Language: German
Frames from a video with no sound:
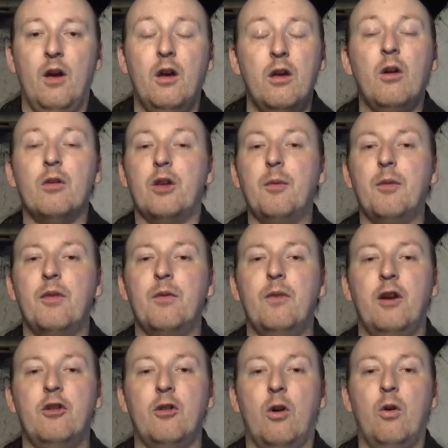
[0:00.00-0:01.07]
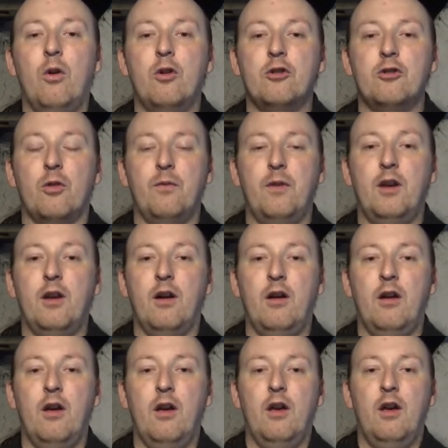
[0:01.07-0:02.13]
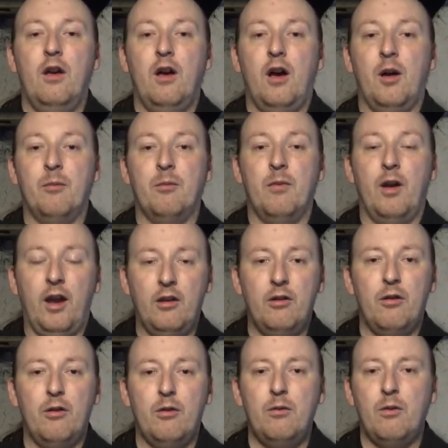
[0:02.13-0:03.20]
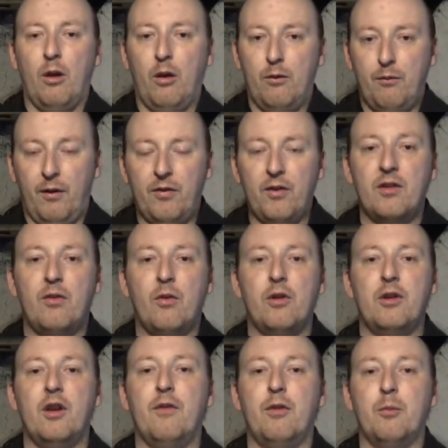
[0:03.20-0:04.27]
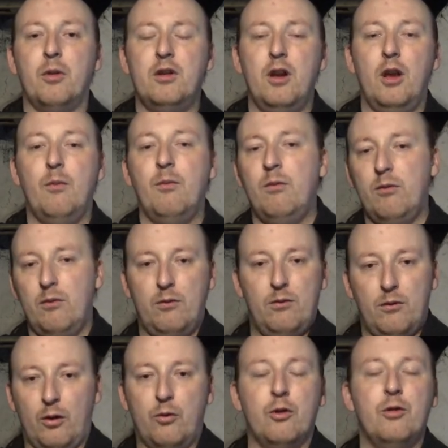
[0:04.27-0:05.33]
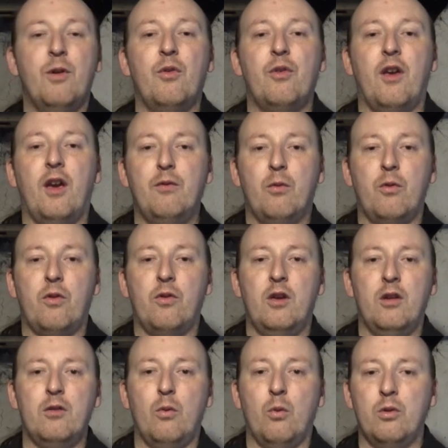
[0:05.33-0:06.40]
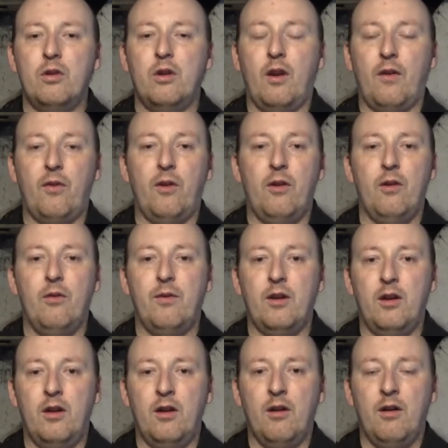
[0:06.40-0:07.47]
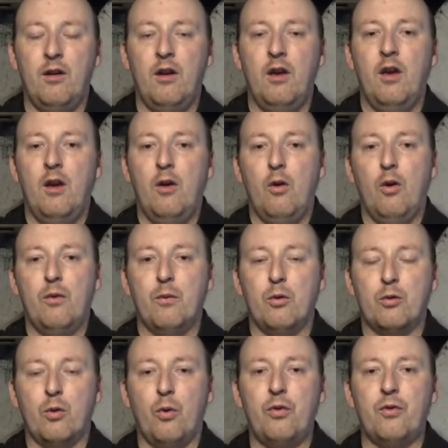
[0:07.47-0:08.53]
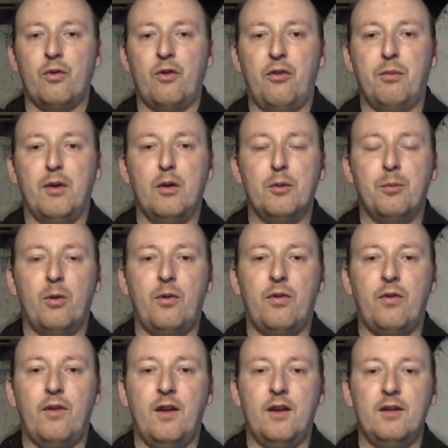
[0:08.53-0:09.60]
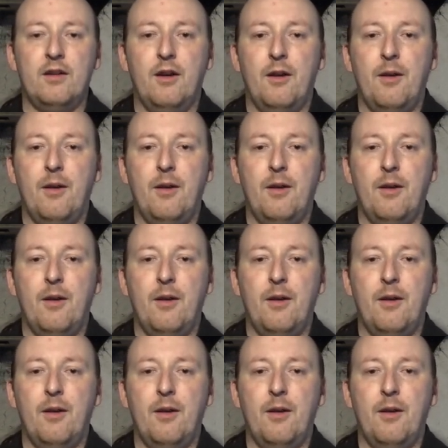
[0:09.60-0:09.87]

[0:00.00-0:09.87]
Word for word: Ja, und damit sind wir eigentlich auch schon wieder am Ende. Was ihr solltet ihr davon mitnehmen? Natürlich, wie das Gerät funktioniert und dass ihr, wenn ihr irgendwo Ghost- oder Spirit-Boxen seht,